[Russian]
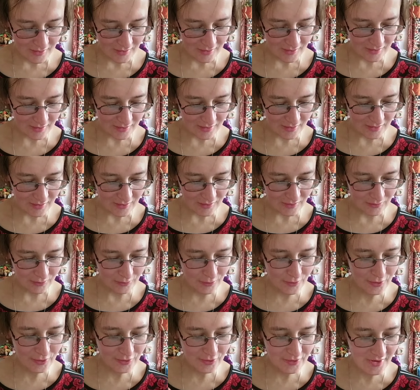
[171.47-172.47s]
А,
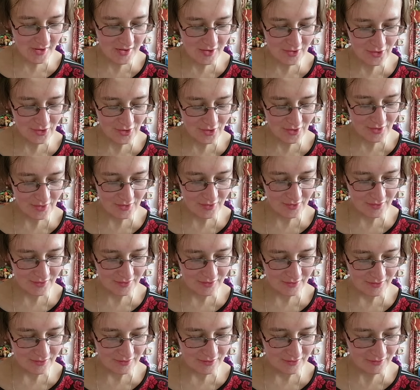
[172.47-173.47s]
вот
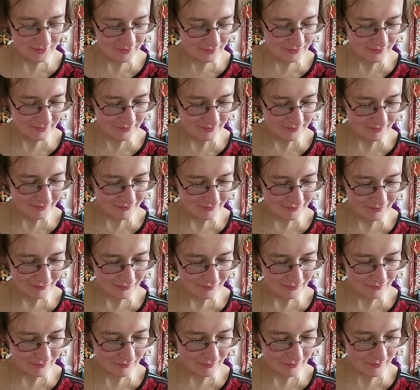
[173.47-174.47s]
дальше...
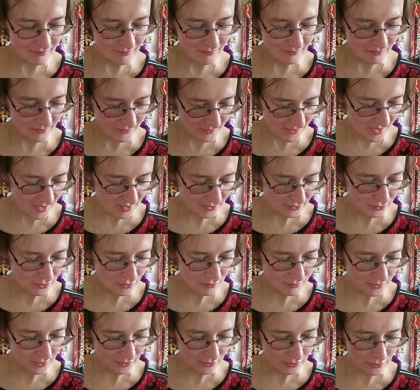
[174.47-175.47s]
Так,
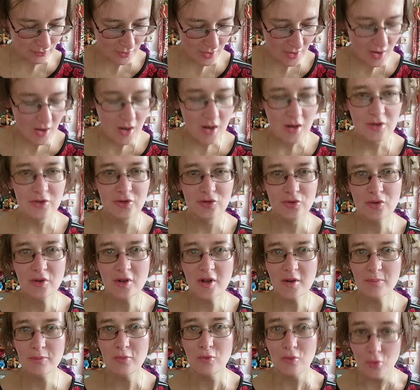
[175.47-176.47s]
кто у меня тут?
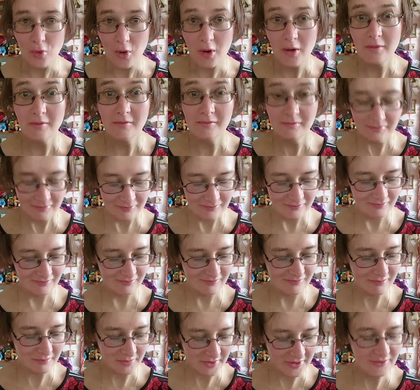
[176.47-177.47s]
Зоя Пук,
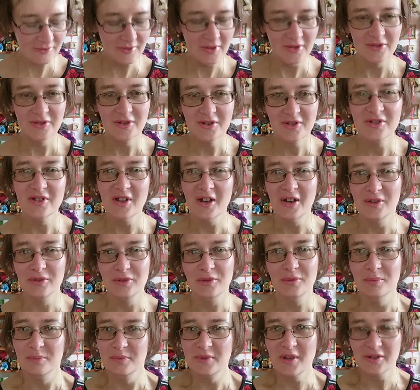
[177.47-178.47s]
привет. Не знаю,
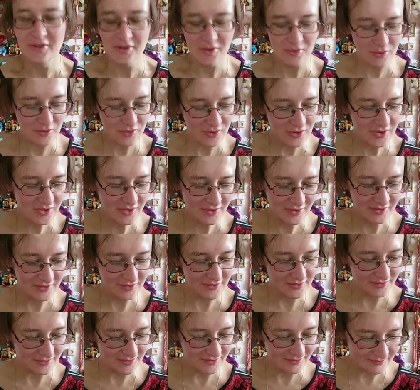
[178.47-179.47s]
тут у тебя такой ник,
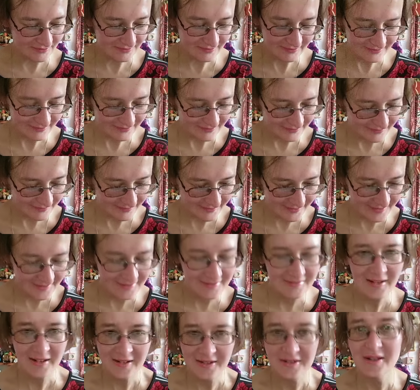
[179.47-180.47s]
и
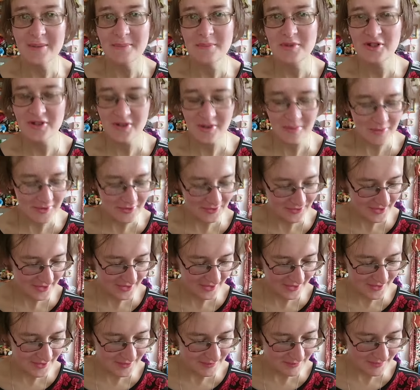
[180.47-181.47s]
как написано было,
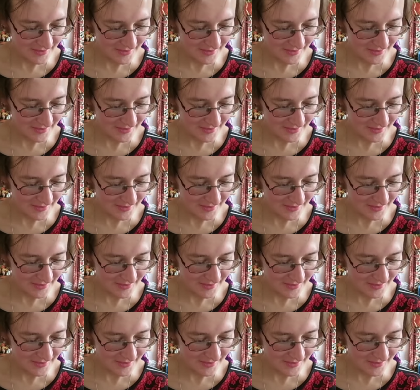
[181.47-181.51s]
так и